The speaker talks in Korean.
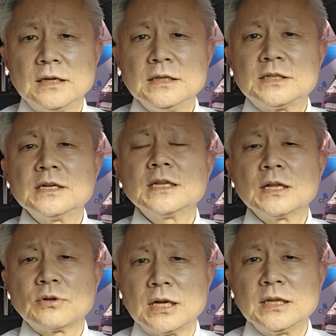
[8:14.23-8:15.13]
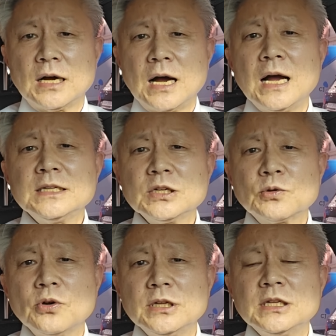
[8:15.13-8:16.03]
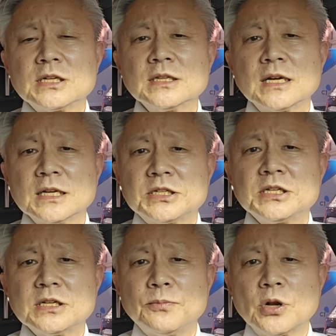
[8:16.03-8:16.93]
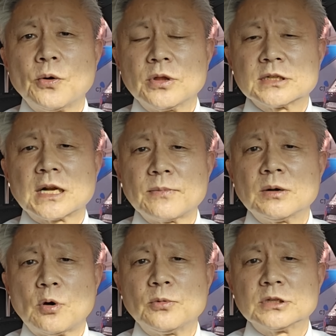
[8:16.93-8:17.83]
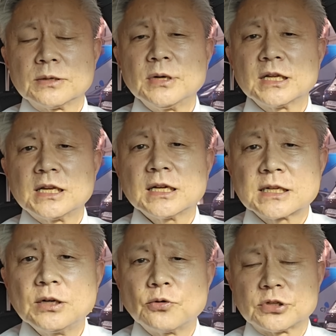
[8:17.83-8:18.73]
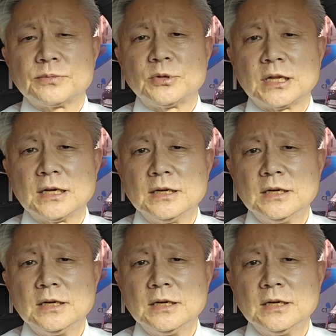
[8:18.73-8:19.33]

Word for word: 이 정당도 아니다. 아직도 이 정당이 지지를 보내고 있는 사람들 보면 정말 기가 찰 노릇입니다.